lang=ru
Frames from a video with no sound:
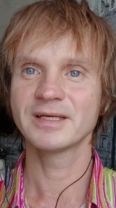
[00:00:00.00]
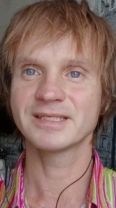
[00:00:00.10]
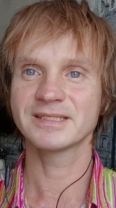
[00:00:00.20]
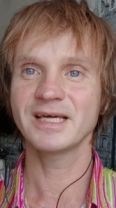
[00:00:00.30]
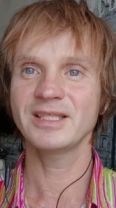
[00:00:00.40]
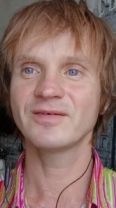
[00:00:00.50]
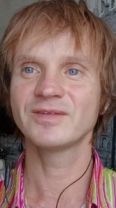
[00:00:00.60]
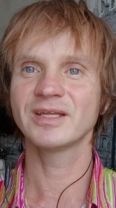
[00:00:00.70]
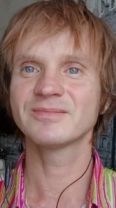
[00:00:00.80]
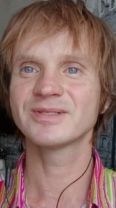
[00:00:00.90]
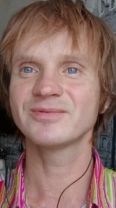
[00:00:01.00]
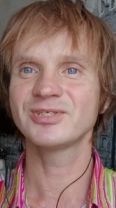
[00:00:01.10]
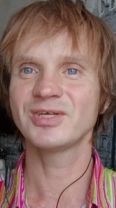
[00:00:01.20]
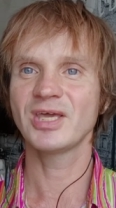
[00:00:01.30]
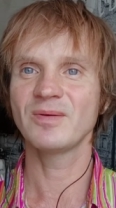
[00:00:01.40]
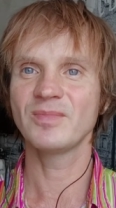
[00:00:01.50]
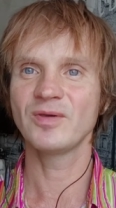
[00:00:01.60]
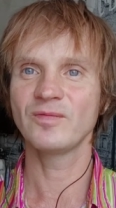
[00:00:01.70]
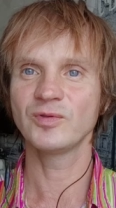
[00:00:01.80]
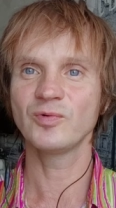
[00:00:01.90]
Создание в данном случае я
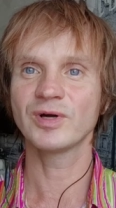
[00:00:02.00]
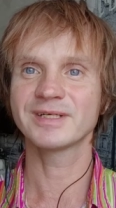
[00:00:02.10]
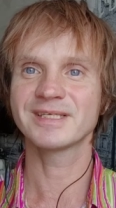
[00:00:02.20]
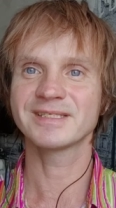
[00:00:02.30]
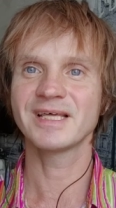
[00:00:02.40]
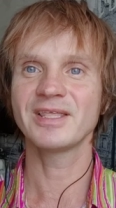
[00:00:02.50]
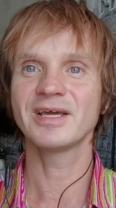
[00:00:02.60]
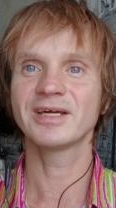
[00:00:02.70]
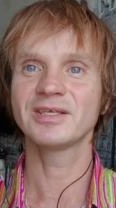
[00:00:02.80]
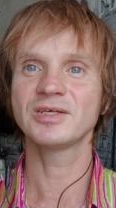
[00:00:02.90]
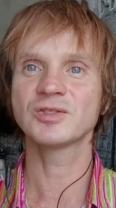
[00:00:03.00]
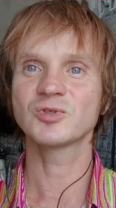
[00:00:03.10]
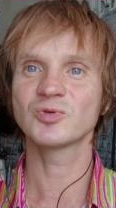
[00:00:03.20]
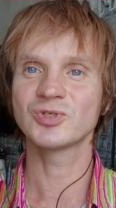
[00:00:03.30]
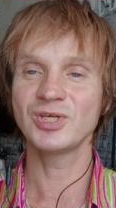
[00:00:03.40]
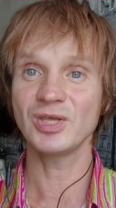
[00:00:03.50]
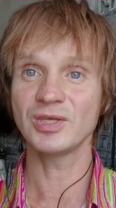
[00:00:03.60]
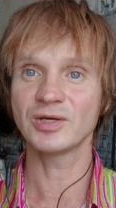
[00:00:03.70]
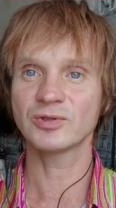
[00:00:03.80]
имею в виду как создание каких-то суждений,